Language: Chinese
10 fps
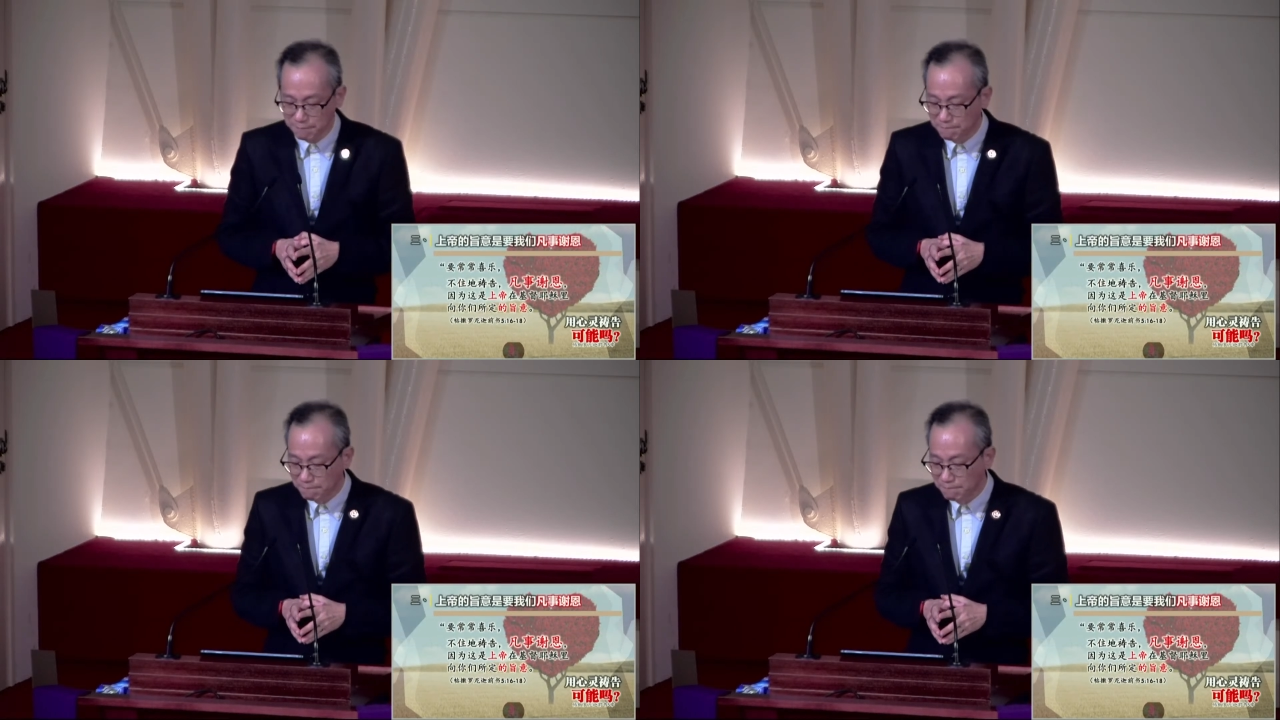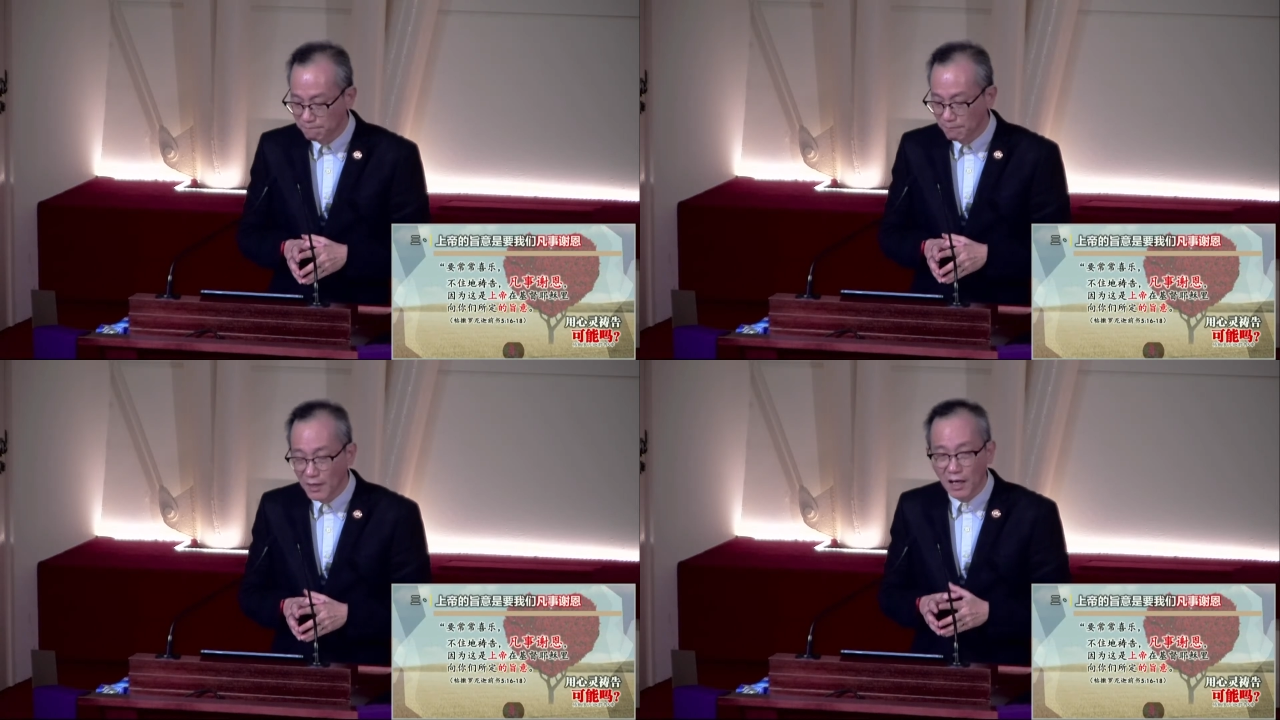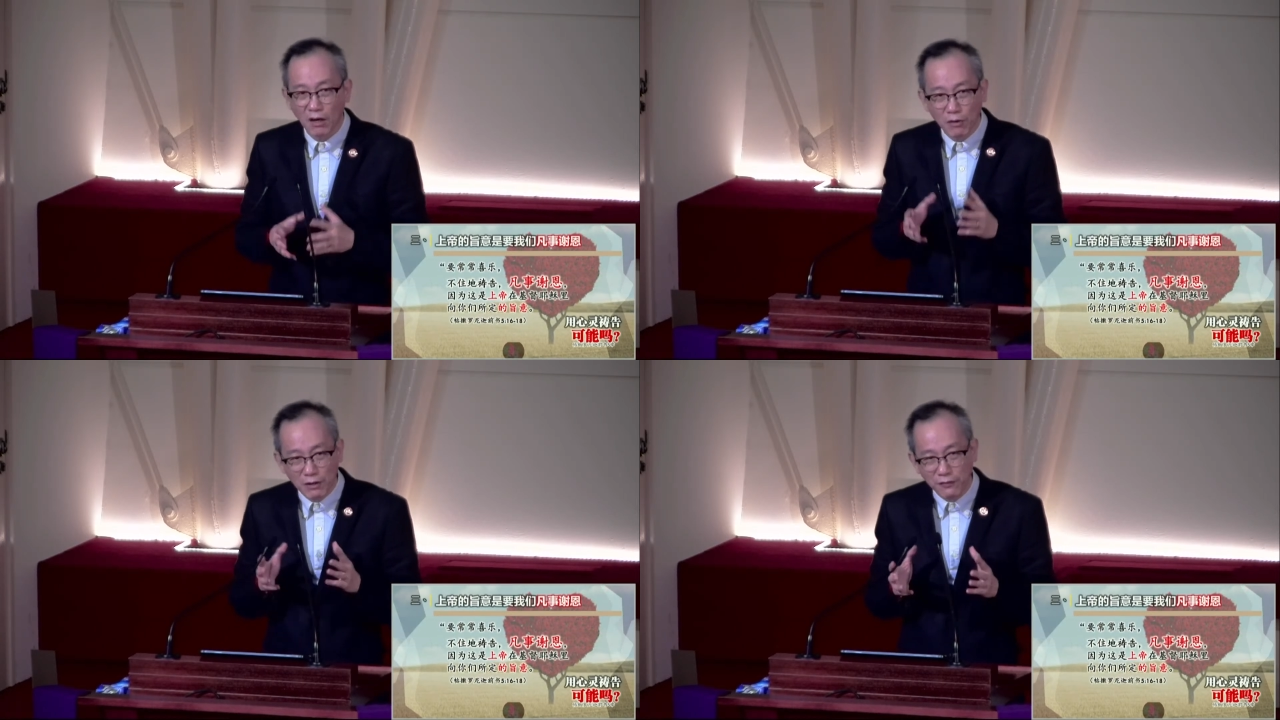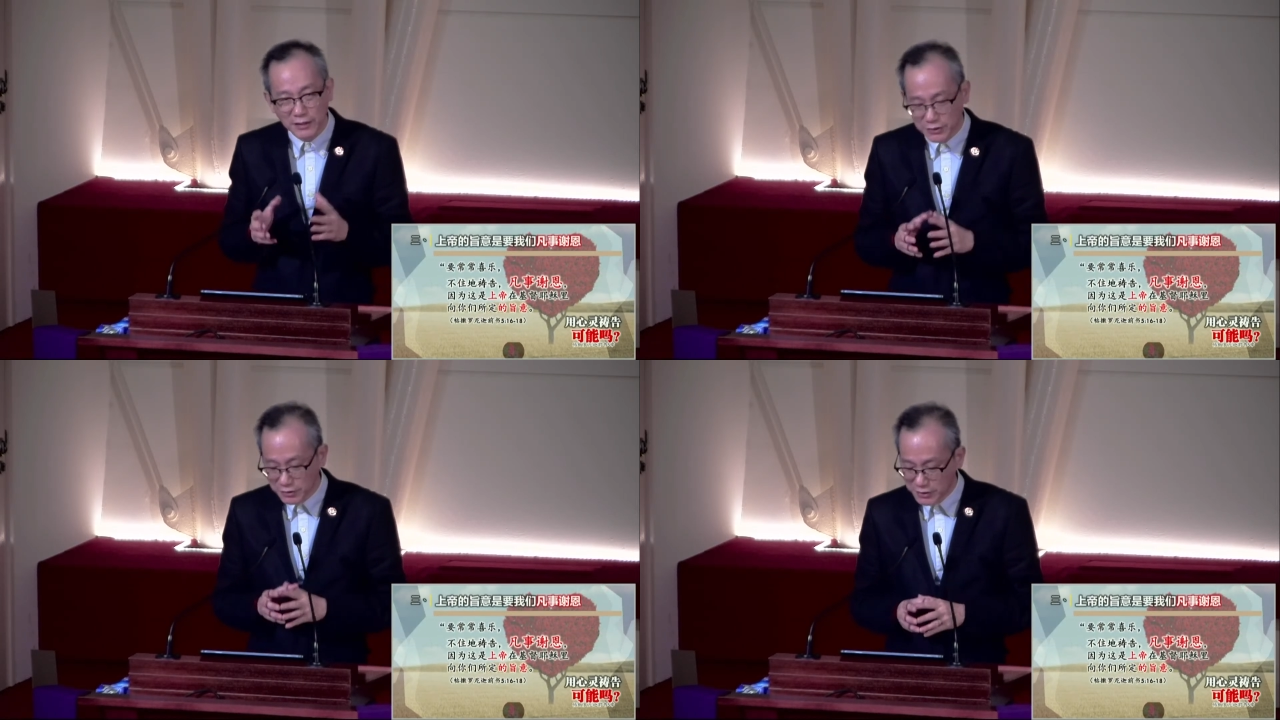恩。何谓
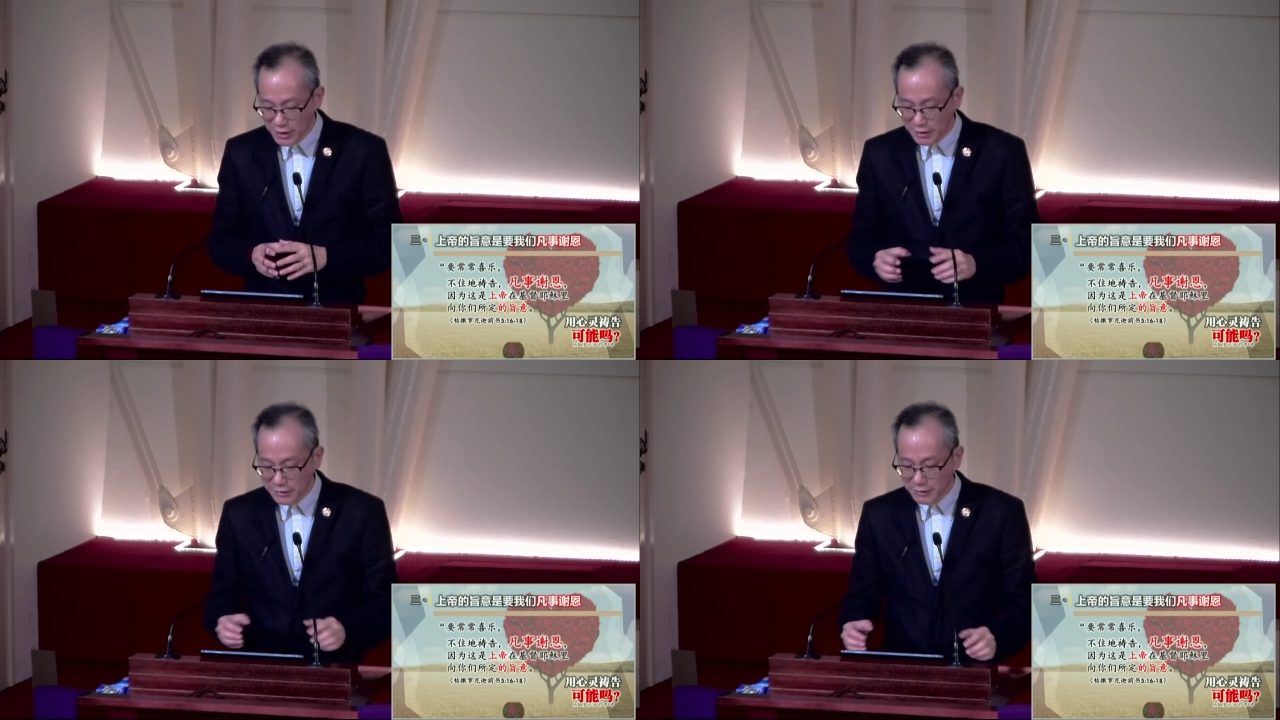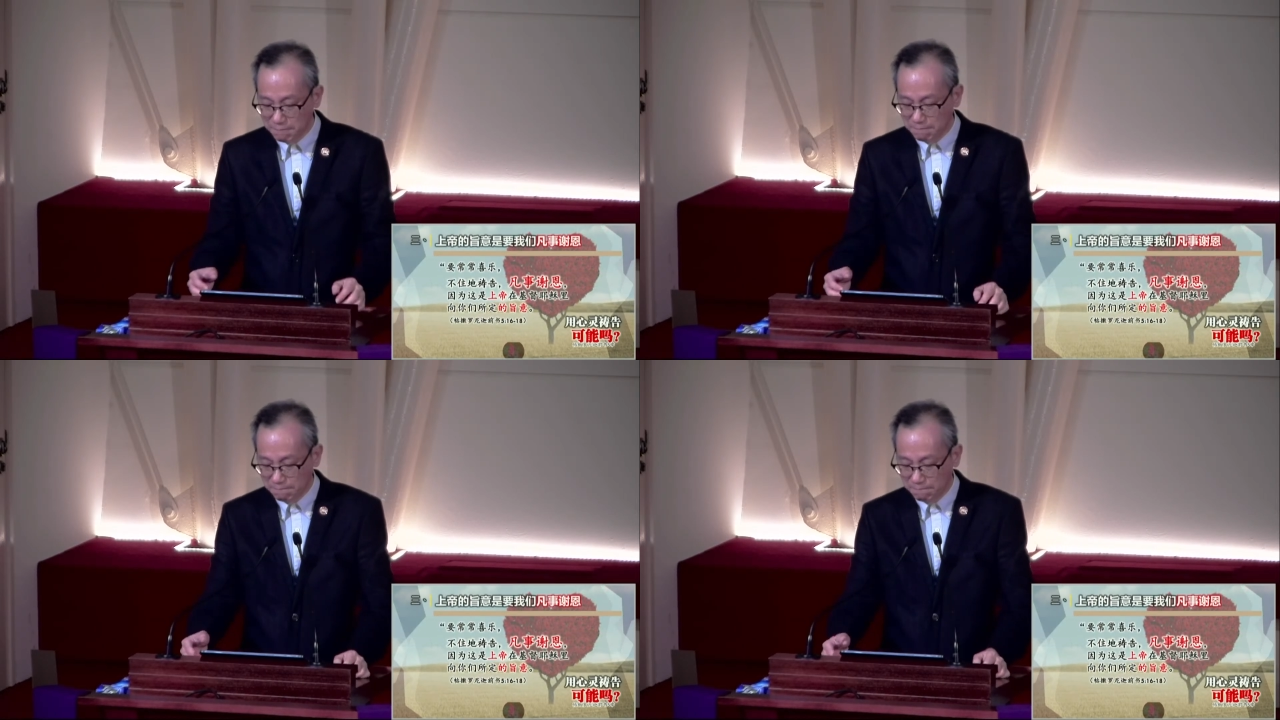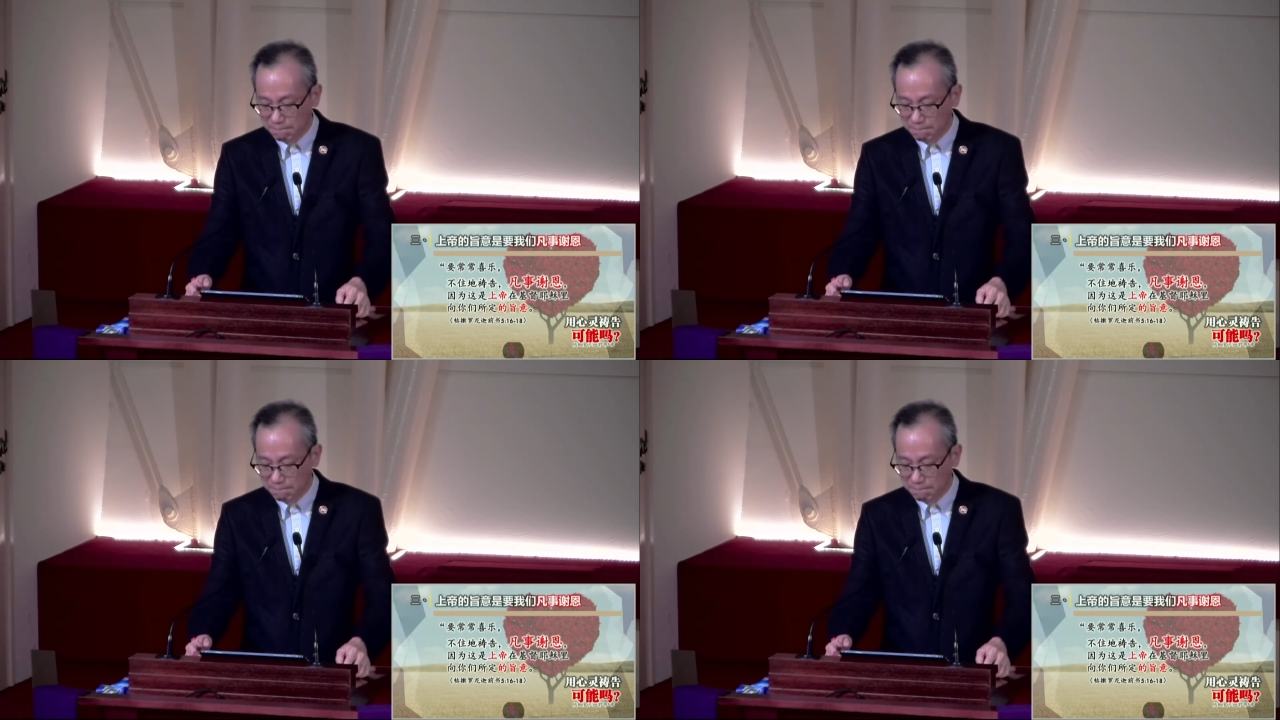凡事谢恩呢？